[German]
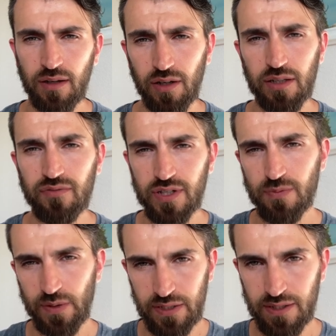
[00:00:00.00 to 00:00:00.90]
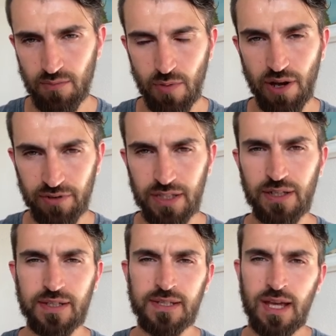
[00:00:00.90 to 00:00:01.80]
Gott verspricht ihm immer
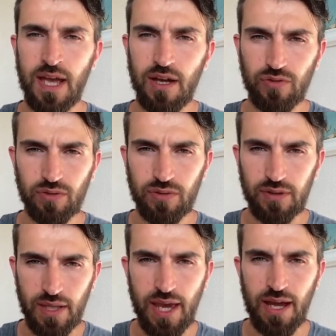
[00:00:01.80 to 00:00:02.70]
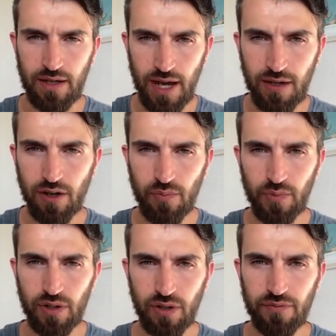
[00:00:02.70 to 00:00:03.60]
wieder, dass er ein Nachkommen
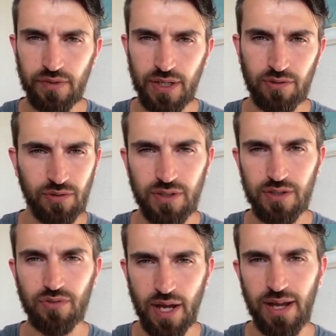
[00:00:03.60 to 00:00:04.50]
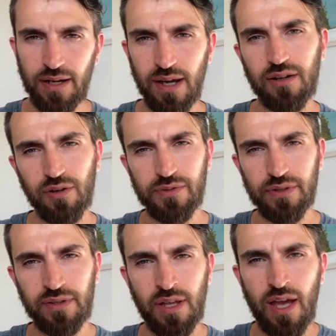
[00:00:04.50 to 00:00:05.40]
bekommen wird und nicht nur ein Nachkommen,
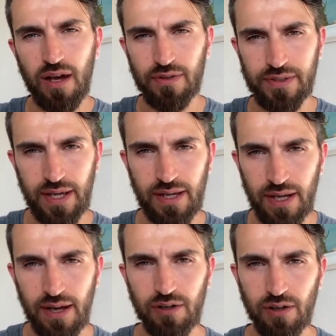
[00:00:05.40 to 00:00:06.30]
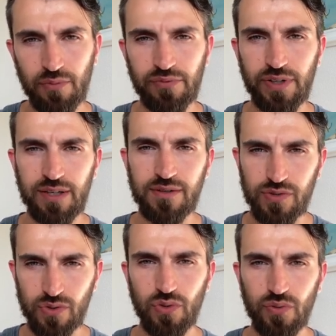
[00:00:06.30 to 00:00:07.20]
sondern aus seinen Nachkommen werden
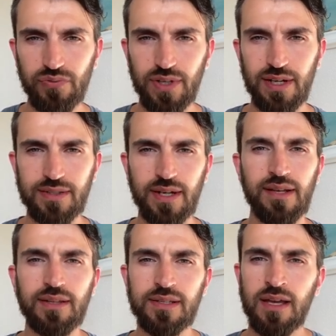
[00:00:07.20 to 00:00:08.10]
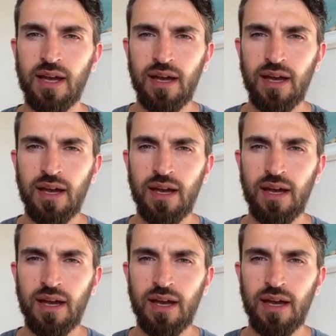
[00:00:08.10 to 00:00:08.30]
so viele sein, dass